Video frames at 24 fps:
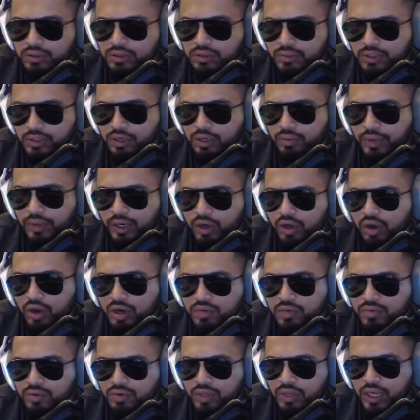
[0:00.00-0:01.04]
समझ रहे हो
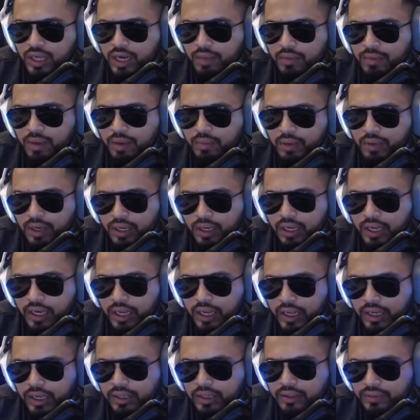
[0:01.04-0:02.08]
मैकडोनल्ड्स में उनके नाम का बर्गर है
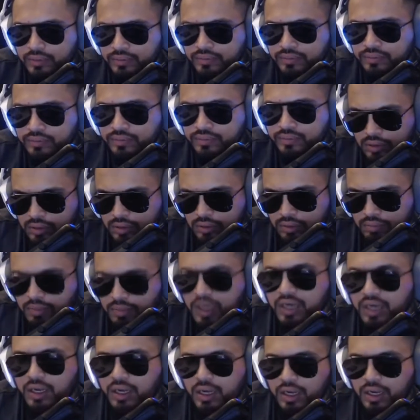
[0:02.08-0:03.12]
यार
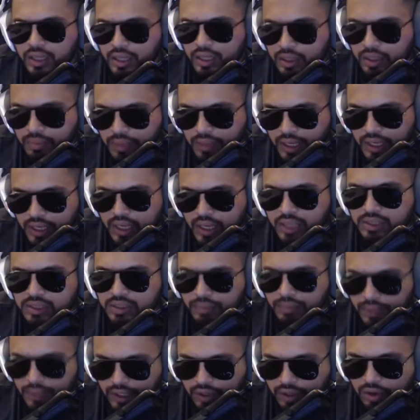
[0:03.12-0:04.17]
बर्गर किंग में क्या अच्छा
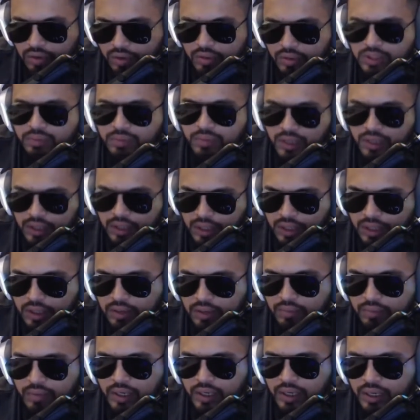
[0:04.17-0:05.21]
मैकडोनल्ड अच्छा बर्गर किंग
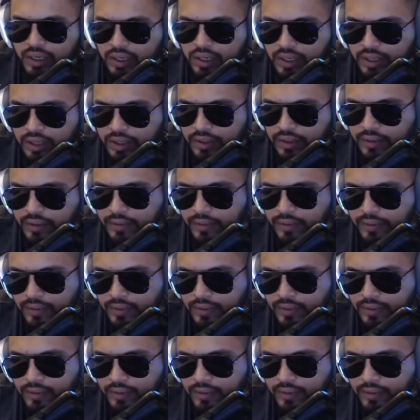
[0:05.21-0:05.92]
में क्या ठीक है